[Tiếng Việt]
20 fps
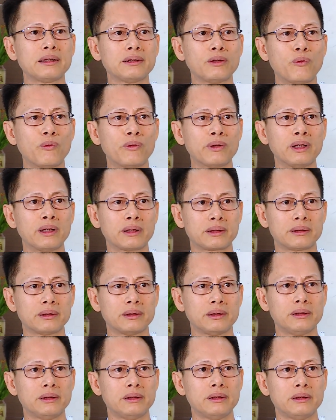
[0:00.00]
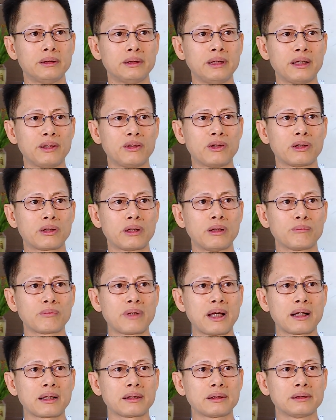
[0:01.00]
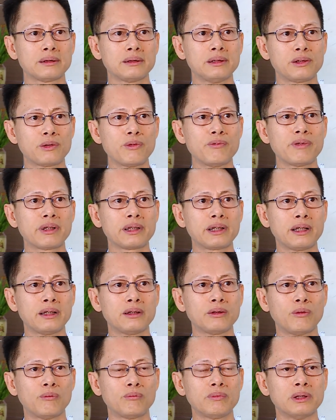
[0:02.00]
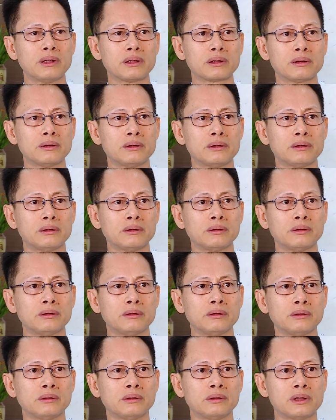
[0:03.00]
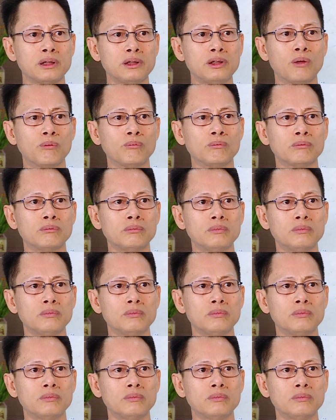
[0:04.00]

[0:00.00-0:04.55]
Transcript: nguồn lực dành cho công tác à, nghiên cứu phát triển cũng được ừ, sử dụng